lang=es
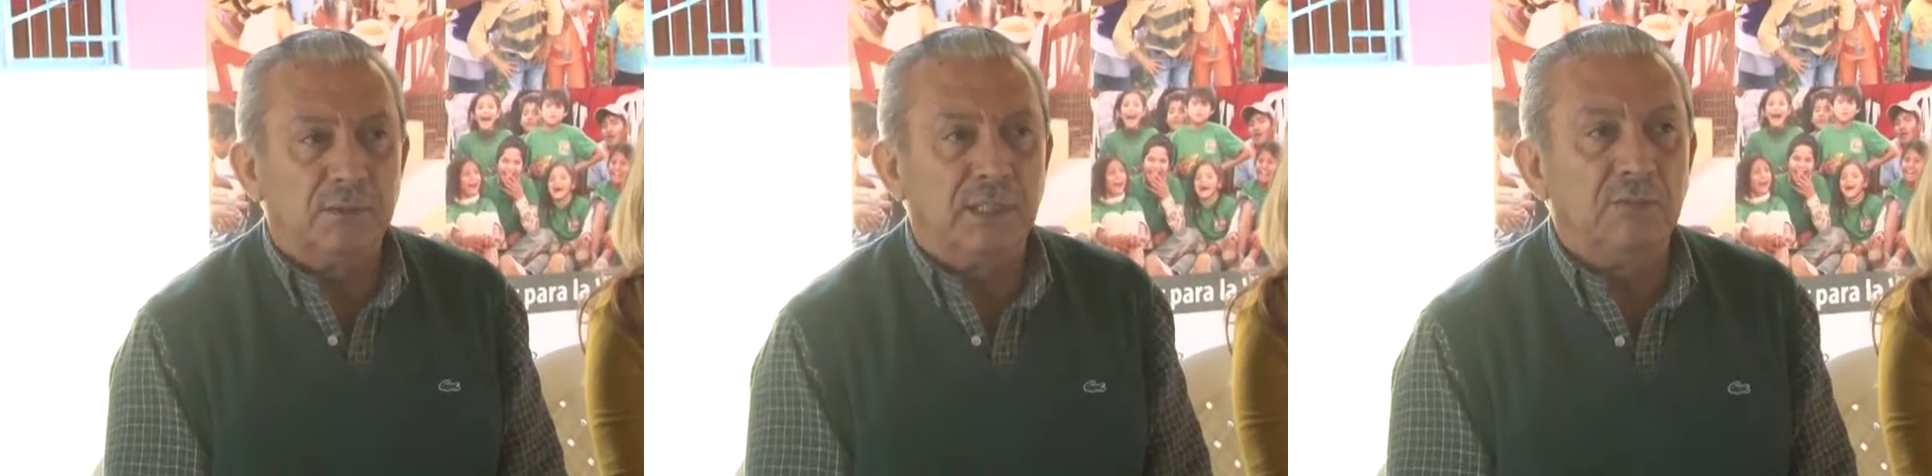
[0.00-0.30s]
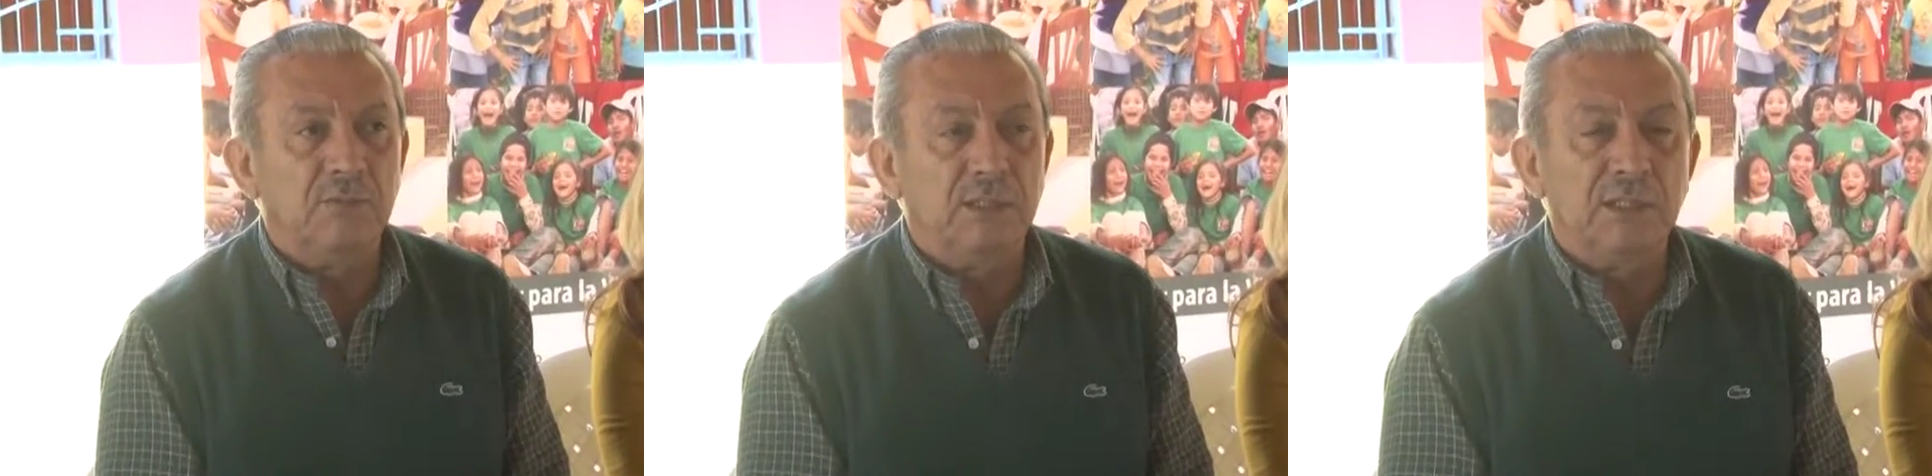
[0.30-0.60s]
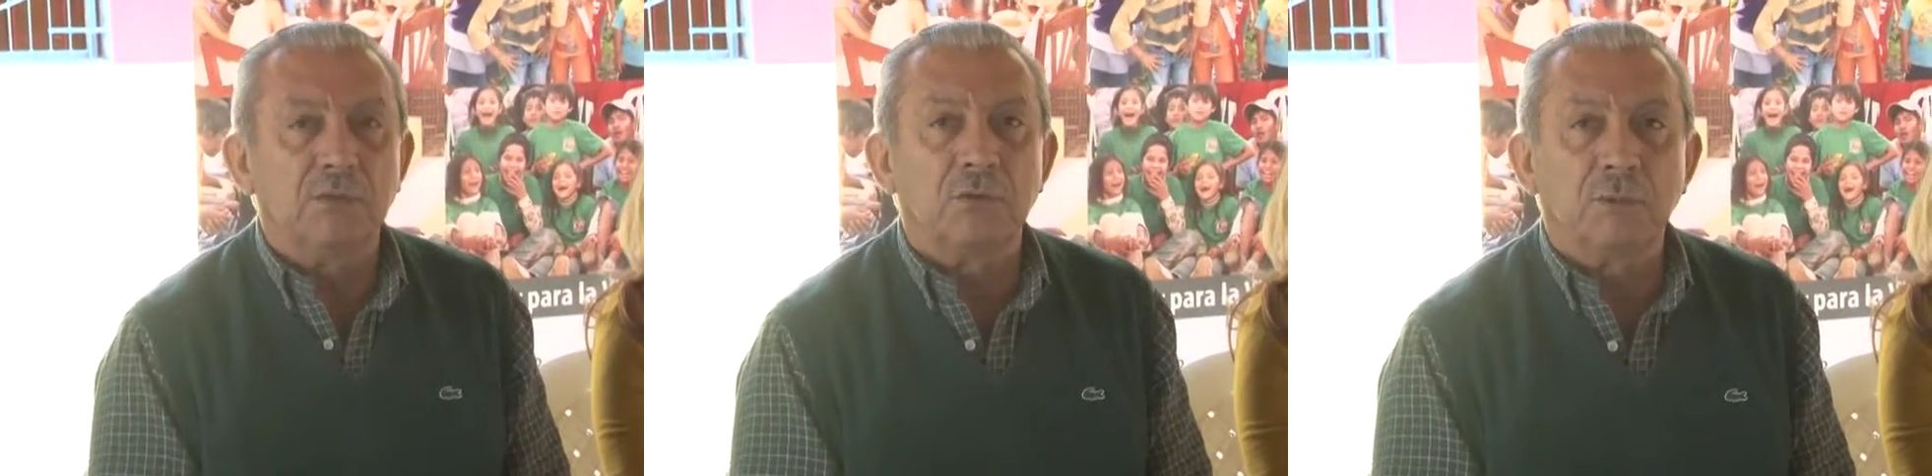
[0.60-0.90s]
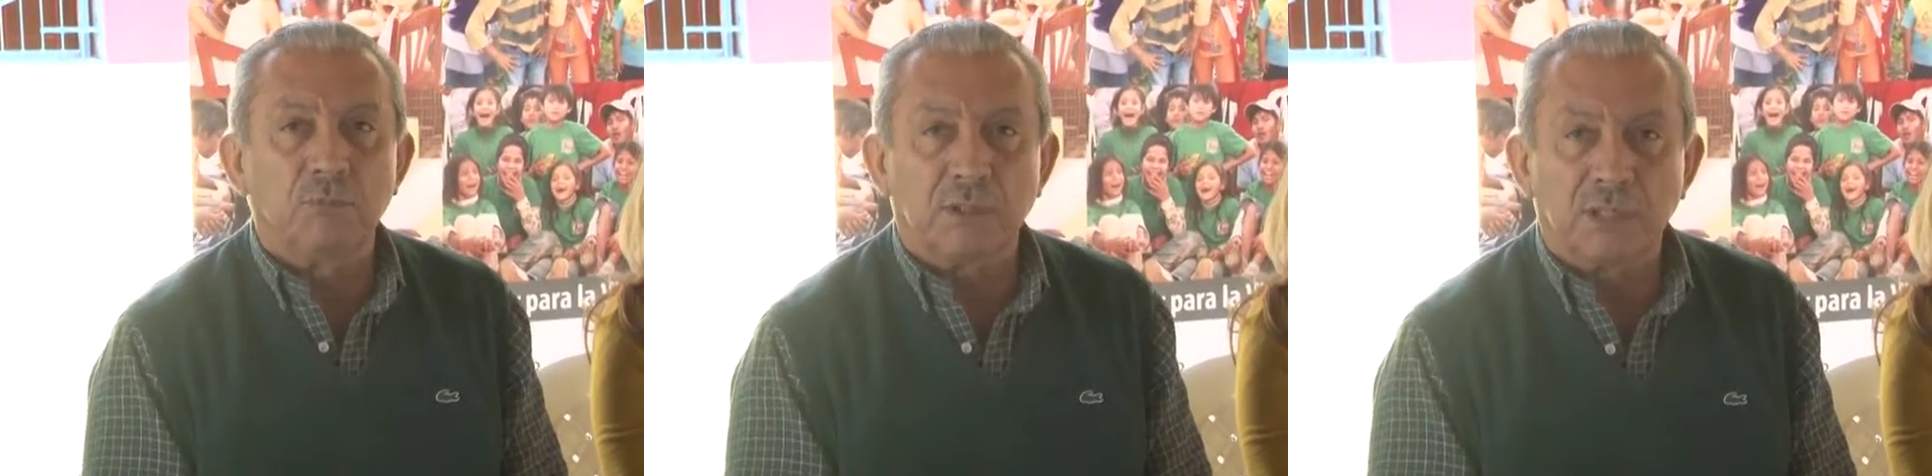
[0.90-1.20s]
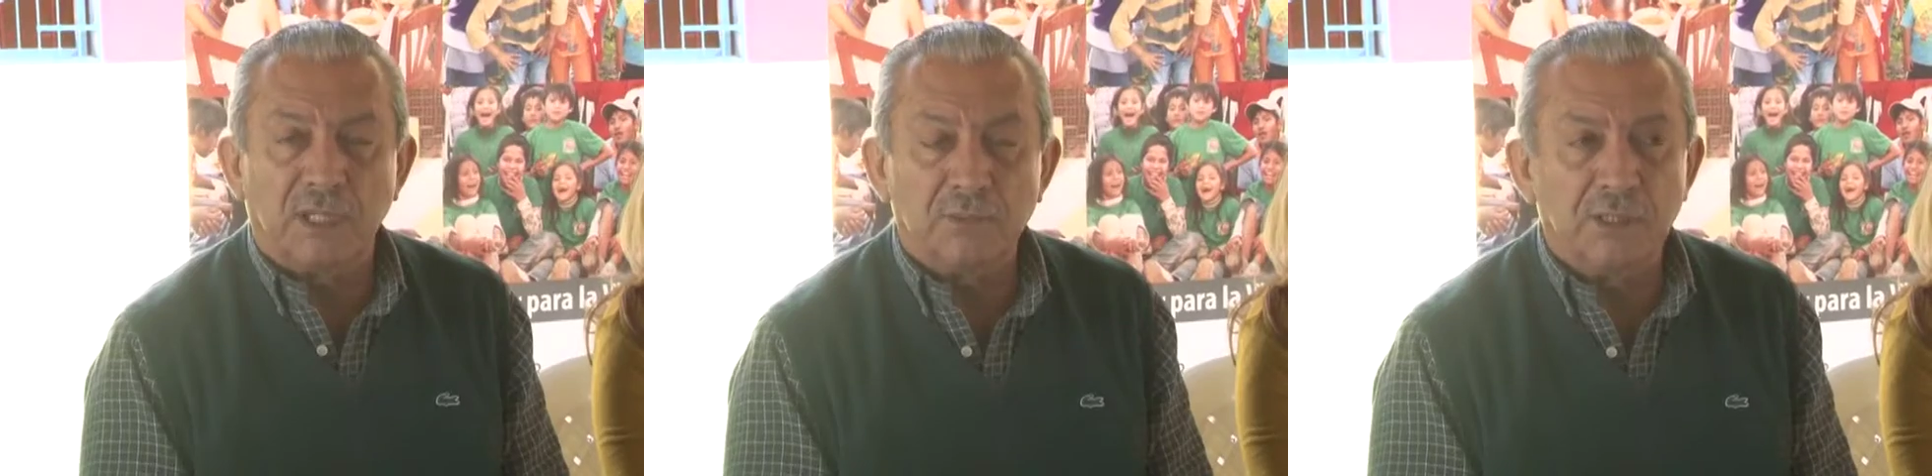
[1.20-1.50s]
en un centro de
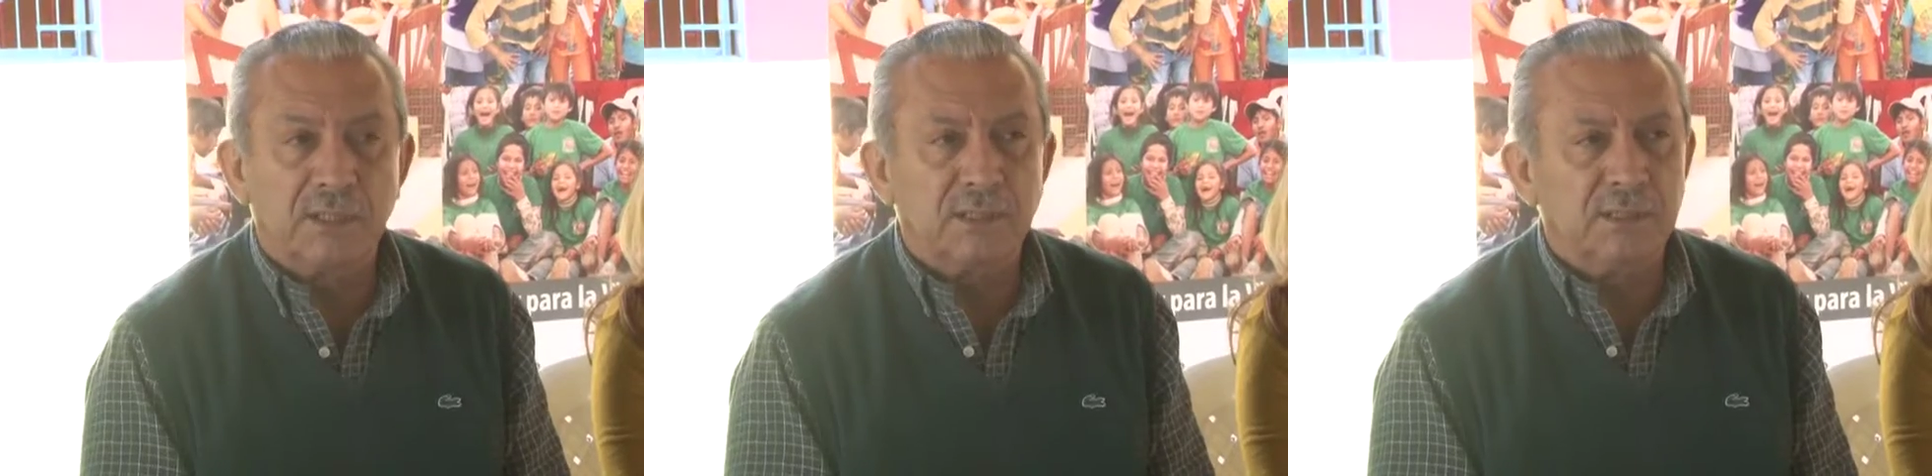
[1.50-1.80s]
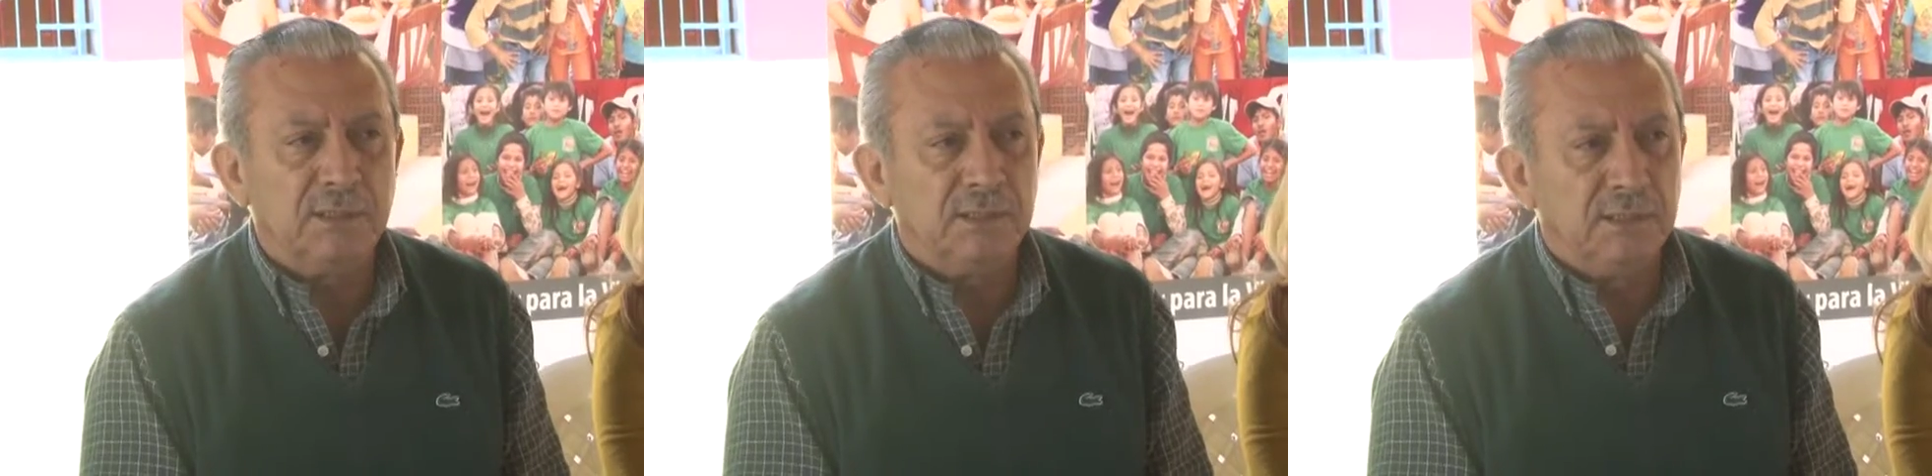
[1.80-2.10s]
puertas abiertas,